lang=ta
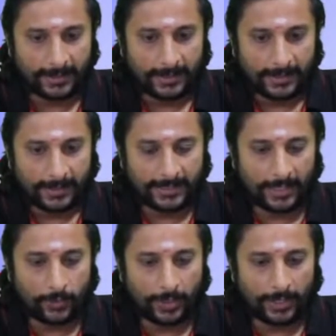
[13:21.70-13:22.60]
இதுதான்
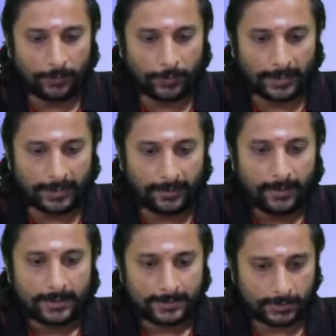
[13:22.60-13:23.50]
என்னுடைய இன்புட்டுங்க
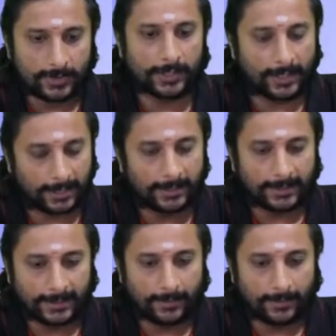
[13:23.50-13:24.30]
ஸோ சாரி கரண்ட்டுங்க